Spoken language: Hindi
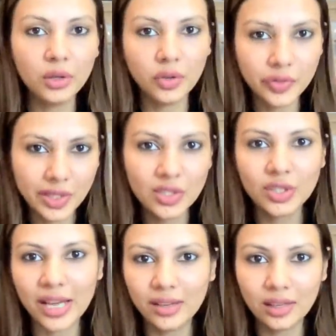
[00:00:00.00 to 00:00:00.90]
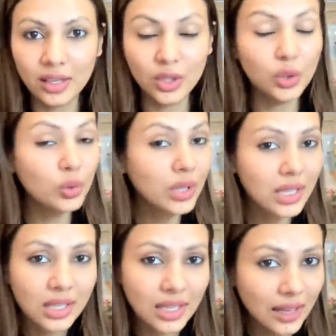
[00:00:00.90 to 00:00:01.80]
of this channel, you
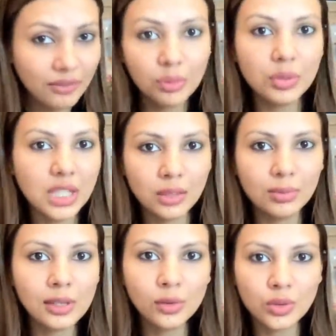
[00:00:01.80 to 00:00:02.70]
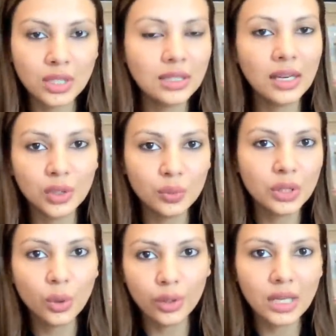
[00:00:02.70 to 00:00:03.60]
can never be able to say that you were
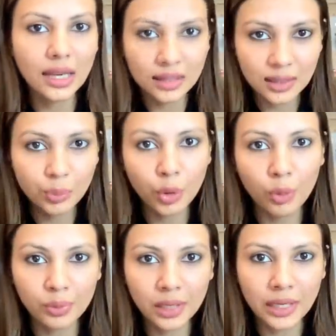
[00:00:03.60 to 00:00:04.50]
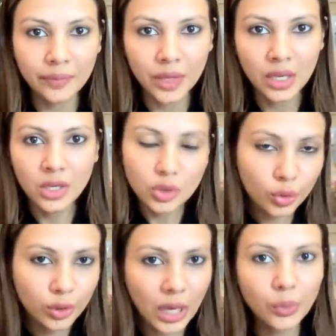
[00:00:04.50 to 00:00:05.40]
not guided properly.
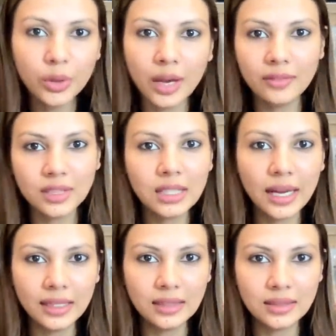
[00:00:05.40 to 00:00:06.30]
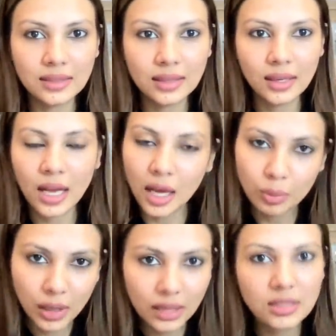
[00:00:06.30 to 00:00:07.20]
So now you have the guidance.
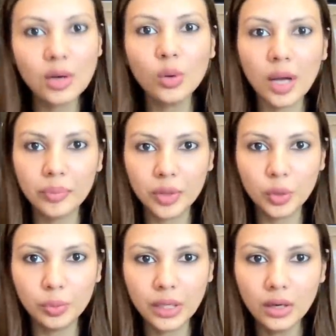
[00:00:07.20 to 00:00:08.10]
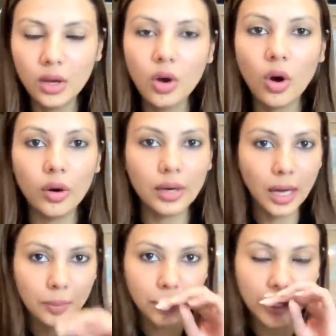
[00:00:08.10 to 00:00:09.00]
अब लग जाओ काम के ऊपर और
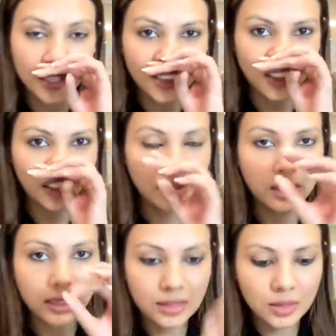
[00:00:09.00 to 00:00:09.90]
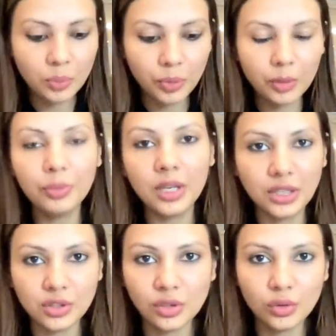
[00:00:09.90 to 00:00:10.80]
अपने इस
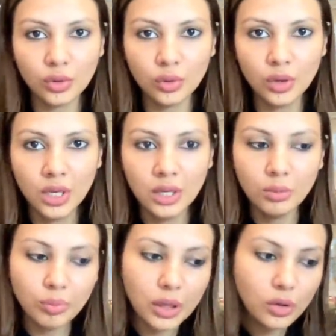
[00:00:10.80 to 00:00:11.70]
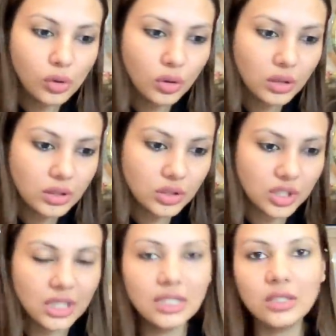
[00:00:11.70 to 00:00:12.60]
प्रिपरेशन को बिल्कुल
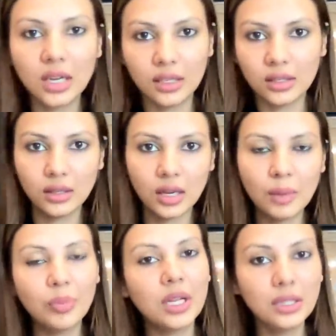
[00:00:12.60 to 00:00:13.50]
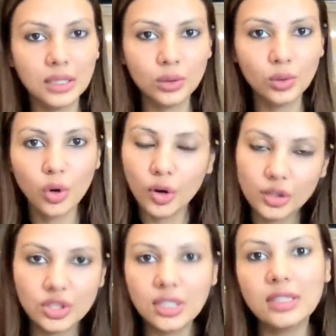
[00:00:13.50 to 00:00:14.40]
जी जान अपना दे दो और
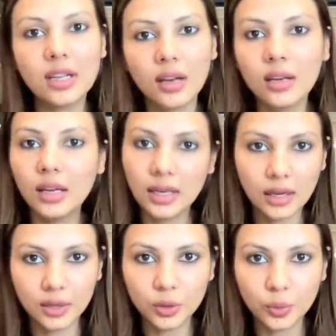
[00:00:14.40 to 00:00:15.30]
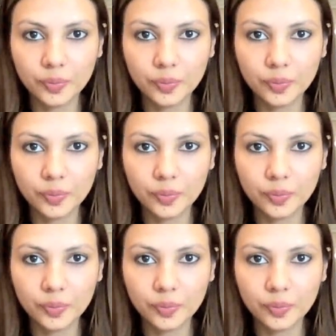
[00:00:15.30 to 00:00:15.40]
जी जान लगा दो